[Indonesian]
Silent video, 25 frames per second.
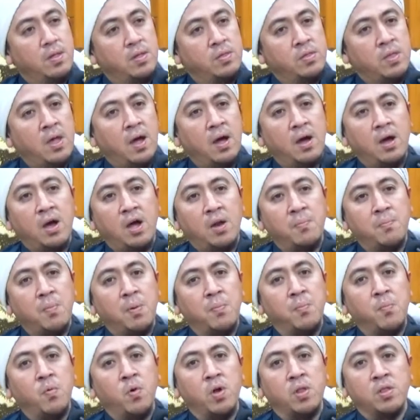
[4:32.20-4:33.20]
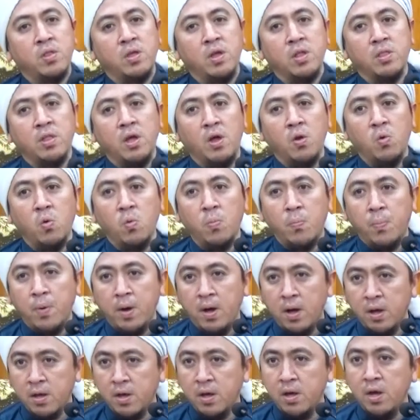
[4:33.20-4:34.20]
Jangan membuat kita
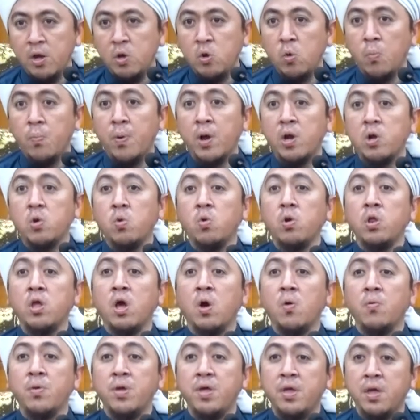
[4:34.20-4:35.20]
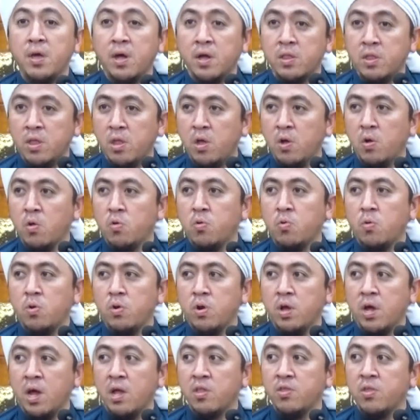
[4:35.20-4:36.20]
lupa kehidupan duniawi katanya
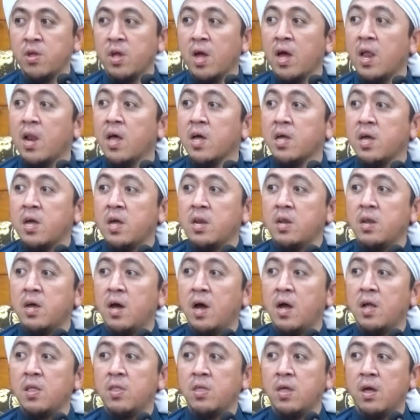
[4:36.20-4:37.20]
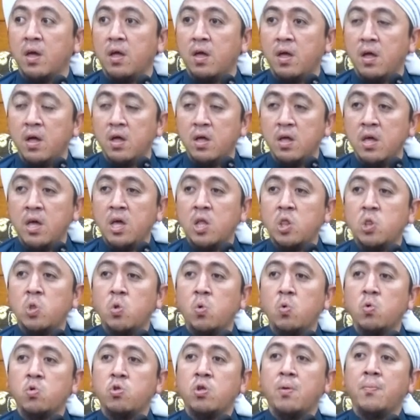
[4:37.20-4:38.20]
Rasul dengan segala keindahannya.
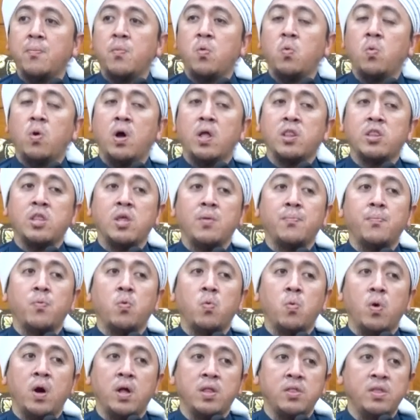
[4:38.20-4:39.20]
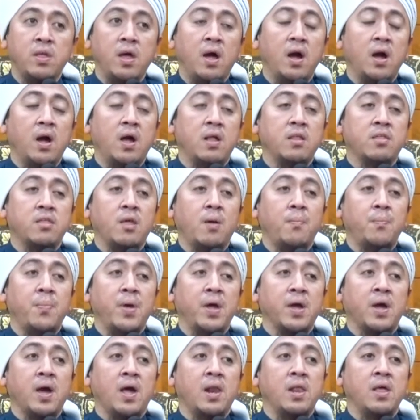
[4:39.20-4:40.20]
Itu semua tipuan. Jangan
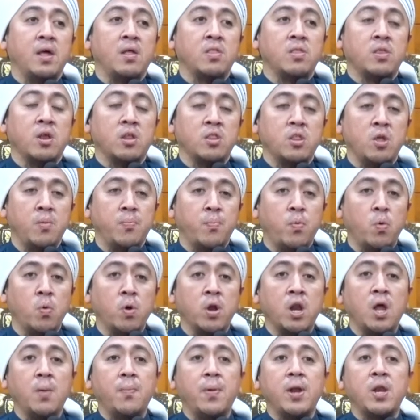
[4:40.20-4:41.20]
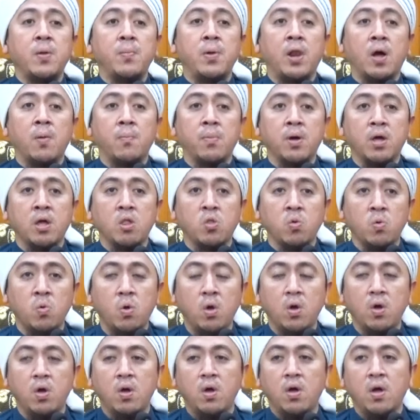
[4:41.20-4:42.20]
sampai kalian tertipu. Kenapa dibilang
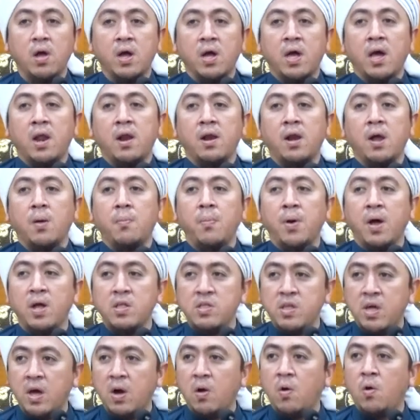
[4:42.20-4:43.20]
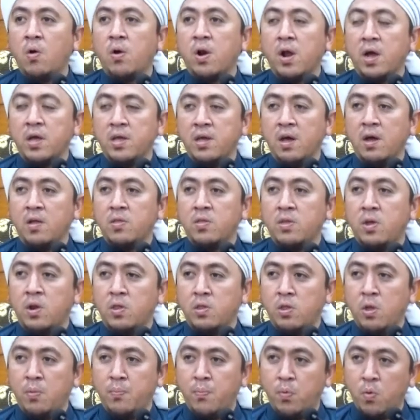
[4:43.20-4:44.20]
begitu? Karena banyak orang yang
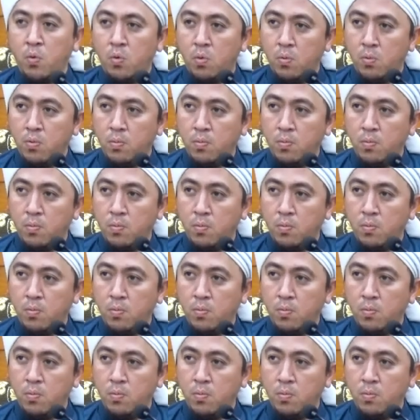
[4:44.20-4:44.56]
tertipu.